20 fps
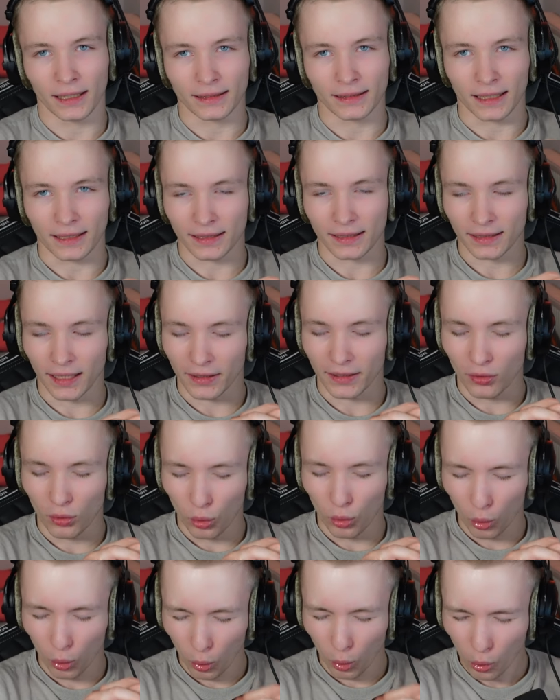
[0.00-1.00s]
Das ist ein
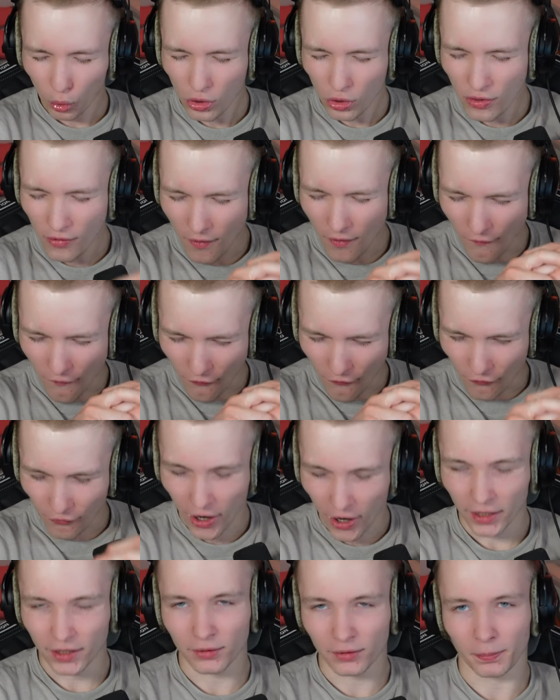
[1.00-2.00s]

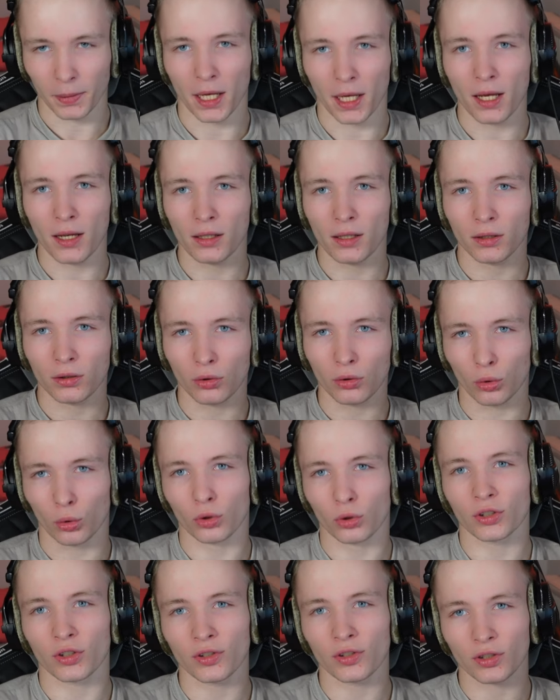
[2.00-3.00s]
unfassbar
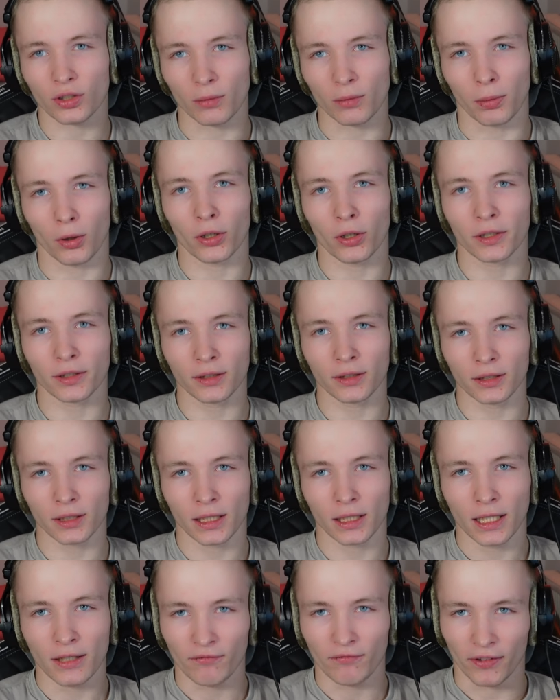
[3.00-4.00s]
großes Gebäude,
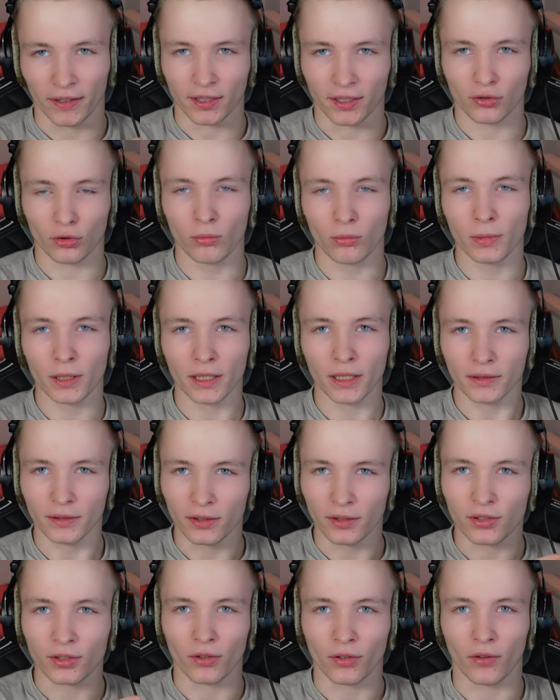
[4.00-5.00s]
was ich unbedingt
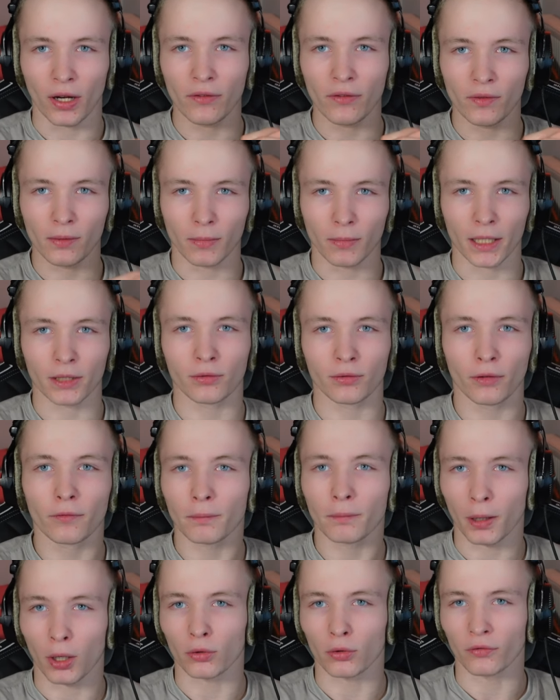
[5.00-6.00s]
in Survival Minecraft
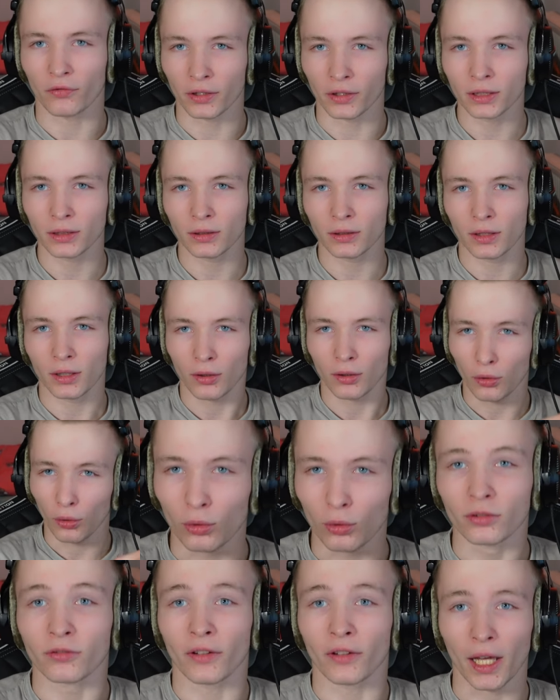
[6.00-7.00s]
bauen will
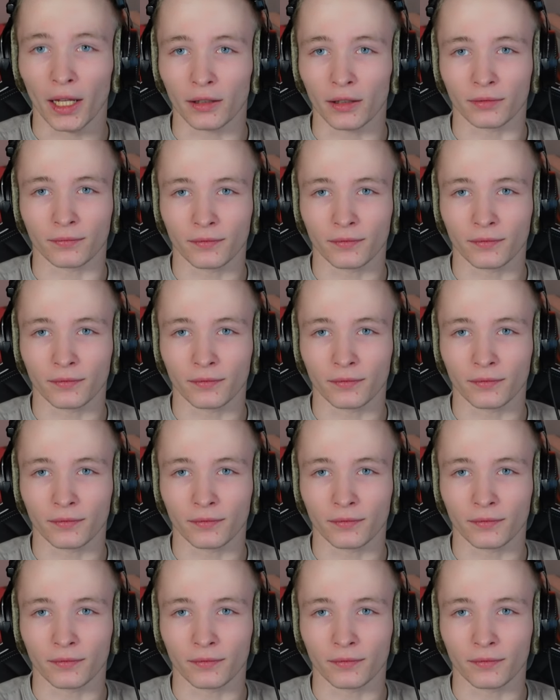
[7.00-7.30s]
und werde.